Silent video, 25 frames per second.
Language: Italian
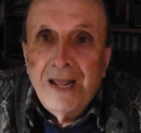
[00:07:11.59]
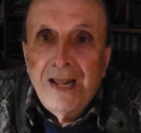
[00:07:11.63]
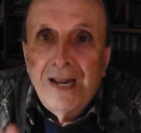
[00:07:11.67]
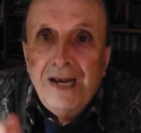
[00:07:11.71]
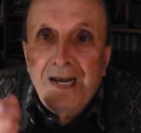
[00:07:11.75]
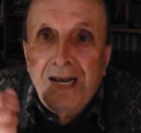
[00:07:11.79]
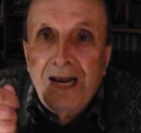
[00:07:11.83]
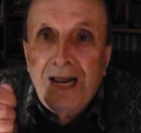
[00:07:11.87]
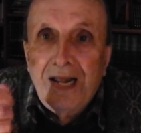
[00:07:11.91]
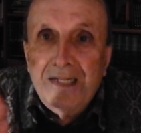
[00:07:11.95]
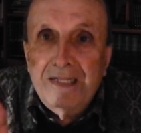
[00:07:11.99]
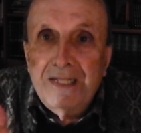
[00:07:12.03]

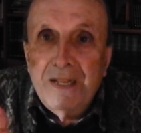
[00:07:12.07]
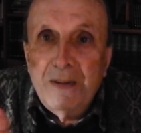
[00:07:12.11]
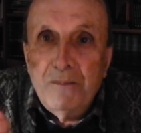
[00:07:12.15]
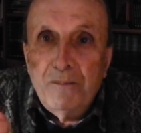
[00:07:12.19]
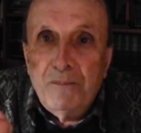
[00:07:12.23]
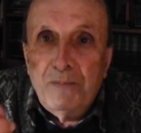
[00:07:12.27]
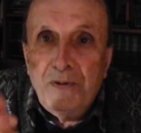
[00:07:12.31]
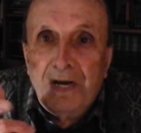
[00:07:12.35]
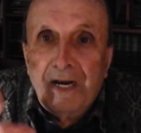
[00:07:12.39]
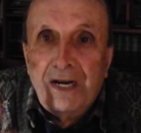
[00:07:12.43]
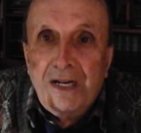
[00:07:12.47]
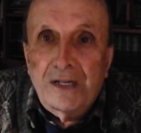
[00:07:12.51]
la
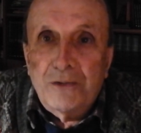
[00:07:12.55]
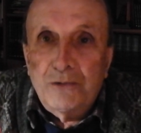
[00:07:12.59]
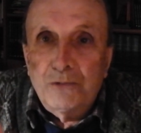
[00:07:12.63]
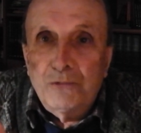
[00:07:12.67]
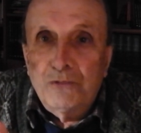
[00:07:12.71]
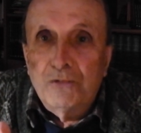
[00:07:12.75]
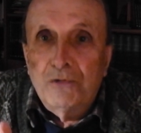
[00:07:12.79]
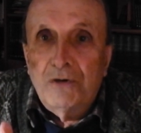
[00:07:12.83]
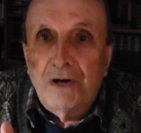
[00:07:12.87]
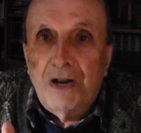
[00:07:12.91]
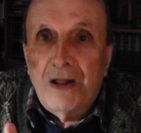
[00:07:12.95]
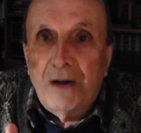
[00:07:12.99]

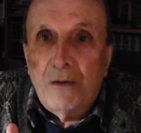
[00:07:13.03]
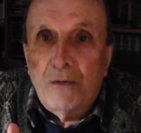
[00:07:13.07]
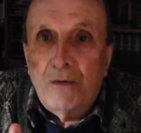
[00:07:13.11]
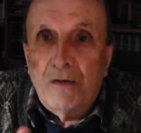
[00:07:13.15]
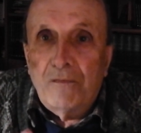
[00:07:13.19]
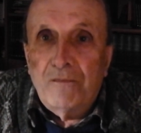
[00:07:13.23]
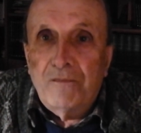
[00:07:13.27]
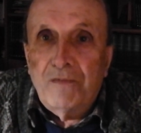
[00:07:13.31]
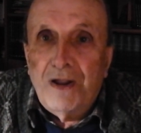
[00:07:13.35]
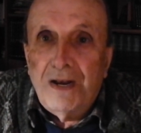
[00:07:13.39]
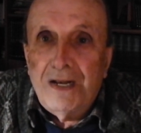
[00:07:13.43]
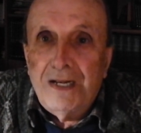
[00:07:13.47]
temperatura o a
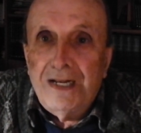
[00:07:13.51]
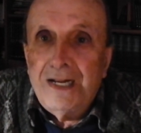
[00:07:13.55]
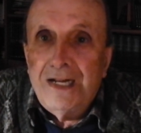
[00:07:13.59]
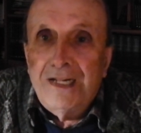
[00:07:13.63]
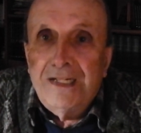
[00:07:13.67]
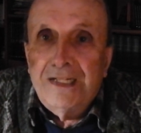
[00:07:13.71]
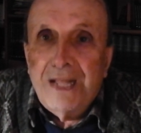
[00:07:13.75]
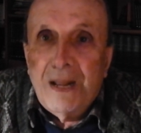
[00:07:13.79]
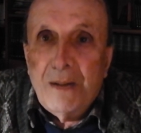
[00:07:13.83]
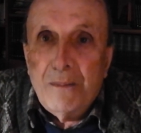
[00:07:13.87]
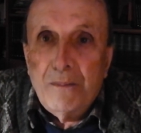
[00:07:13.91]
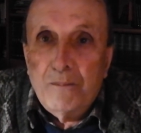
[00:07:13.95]
fargli
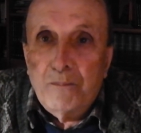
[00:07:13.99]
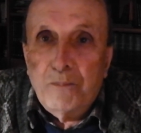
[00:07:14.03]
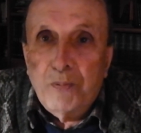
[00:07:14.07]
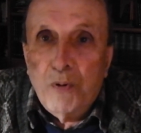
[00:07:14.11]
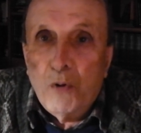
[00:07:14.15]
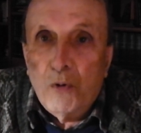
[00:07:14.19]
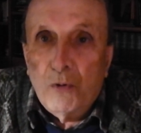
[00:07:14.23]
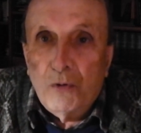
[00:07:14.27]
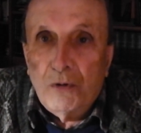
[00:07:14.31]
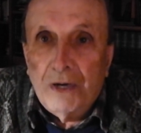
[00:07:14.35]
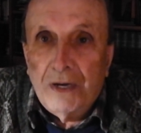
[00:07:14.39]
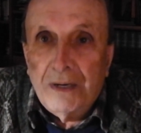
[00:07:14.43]
il
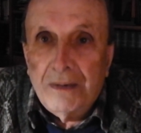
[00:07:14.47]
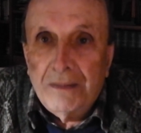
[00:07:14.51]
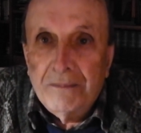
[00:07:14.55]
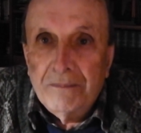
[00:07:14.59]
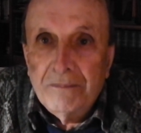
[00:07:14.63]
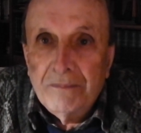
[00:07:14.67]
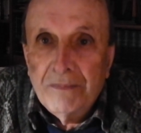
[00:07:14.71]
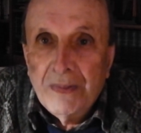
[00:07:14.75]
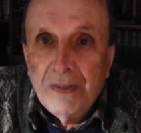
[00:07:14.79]
tampone.